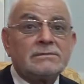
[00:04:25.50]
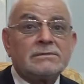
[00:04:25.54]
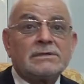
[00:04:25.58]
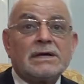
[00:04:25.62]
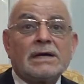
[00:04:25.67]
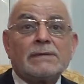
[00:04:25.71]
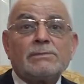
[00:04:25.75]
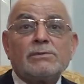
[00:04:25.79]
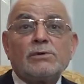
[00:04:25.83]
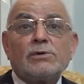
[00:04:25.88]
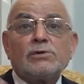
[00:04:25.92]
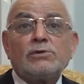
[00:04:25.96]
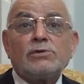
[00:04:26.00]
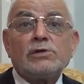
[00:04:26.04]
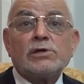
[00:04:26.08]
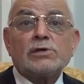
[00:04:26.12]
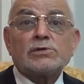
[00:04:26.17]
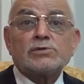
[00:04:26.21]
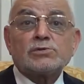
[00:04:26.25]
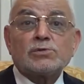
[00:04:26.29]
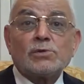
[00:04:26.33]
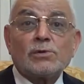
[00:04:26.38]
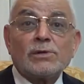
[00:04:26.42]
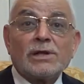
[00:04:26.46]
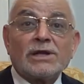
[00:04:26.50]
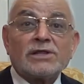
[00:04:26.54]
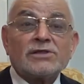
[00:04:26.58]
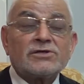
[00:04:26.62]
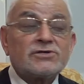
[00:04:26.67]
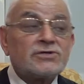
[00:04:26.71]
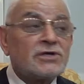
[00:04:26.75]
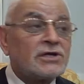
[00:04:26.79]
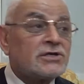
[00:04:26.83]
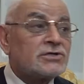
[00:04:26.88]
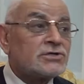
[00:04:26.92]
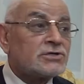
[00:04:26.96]
karbondioksit olarak
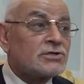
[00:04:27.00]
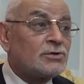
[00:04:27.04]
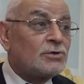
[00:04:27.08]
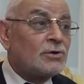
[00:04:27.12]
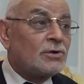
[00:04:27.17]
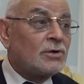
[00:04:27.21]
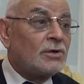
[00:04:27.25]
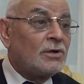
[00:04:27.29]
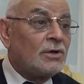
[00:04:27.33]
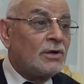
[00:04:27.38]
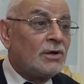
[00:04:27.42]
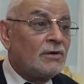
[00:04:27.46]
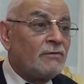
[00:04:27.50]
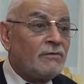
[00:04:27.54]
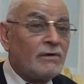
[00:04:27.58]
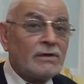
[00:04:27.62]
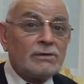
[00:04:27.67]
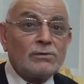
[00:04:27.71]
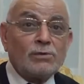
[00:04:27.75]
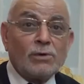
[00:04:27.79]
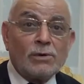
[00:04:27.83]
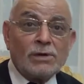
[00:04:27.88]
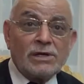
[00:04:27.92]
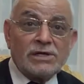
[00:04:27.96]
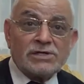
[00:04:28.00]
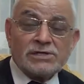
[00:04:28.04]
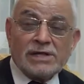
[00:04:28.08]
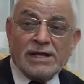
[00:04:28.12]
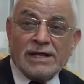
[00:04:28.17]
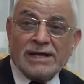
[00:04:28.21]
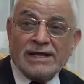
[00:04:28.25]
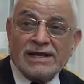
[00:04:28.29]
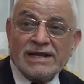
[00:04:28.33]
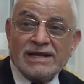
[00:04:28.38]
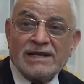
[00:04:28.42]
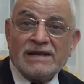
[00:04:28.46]
dışarı çıkıyor. Ve
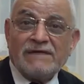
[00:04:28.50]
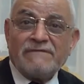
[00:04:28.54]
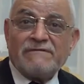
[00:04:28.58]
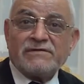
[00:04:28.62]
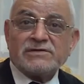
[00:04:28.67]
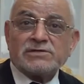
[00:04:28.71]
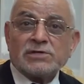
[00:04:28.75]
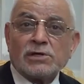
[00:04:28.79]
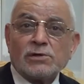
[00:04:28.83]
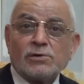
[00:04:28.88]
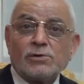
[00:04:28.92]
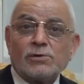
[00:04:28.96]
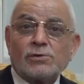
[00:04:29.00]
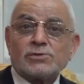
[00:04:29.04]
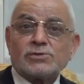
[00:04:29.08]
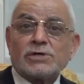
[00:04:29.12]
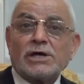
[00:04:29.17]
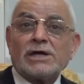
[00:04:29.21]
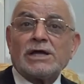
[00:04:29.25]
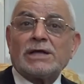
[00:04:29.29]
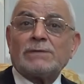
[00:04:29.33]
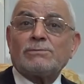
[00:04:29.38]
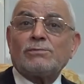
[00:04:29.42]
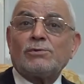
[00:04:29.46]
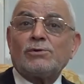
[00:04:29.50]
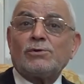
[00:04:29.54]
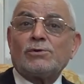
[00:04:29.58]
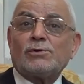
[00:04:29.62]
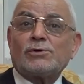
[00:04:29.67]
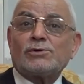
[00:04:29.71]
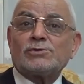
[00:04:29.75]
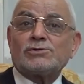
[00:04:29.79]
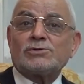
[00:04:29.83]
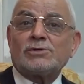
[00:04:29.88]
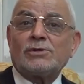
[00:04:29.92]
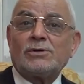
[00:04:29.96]
dolayısıyla nefes alıyoruz, hayat
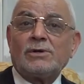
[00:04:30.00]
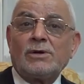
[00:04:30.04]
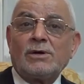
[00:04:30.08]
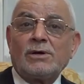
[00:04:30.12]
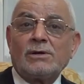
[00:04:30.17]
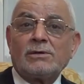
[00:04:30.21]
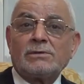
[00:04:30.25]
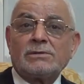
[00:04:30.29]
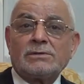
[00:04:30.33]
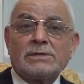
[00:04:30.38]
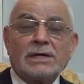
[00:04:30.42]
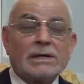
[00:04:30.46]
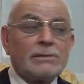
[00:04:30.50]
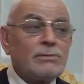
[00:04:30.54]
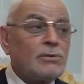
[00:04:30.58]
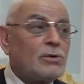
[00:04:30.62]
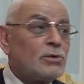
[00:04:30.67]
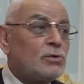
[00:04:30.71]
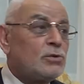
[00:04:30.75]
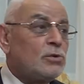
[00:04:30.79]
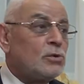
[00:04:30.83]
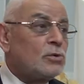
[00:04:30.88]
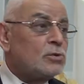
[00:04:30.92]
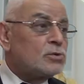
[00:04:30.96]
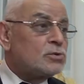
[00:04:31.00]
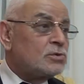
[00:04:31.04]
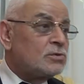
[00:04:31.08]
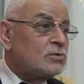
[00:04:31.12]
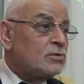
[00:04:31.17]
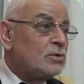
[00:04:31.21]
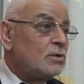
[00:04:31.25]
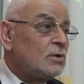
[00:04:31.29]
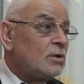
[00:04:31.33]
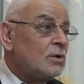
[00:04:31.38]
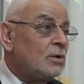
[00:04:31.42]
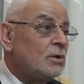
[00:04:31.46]
buluyoruz. Karbondioksit
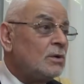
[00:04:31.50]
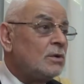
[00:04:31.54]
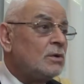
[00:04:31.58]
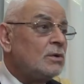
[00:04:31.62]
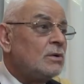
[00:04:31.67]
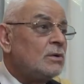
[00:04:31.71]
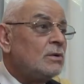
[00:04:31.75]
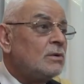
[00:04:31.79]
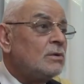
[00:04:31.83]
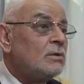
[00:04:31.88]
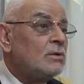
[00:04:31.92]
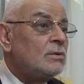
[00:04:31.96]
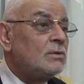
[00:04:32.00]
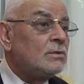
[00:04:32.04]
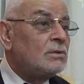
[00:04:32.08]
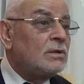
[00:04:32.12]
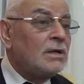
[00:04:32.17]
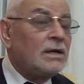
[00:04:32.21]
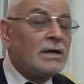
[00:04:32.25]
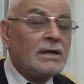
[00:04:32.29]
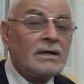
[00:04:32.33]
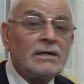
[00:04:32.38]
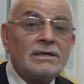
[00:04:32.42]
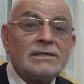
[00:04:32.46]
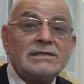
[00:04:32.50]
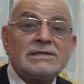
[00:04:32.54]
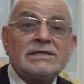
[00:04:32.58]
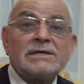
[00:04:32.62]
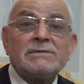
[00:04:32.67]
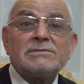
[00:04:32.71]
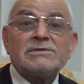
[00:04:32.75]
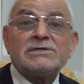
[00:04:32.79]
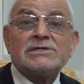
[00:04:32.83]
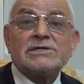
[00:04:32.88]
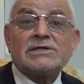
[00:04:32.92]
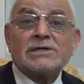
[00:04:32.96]
da
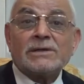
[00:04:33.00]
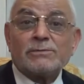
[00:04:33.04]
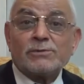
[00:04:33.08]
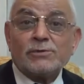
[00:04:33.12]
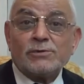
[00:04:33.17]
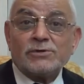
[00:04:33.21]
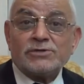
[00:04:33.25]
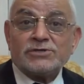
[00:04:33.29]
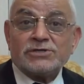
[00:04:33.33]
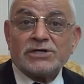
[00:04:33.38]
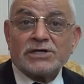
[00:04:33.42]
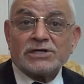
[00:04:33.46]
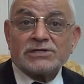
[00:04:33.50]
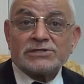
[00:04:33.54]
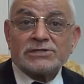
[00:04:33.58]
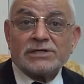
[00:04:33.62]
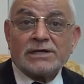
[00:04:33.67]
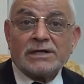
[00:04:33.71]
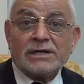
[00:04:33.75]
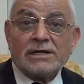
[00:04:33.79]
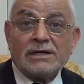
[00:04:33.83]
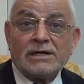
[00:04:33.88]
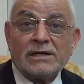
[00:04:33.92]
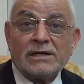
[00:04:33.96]
temizlik yapıyor içerisine.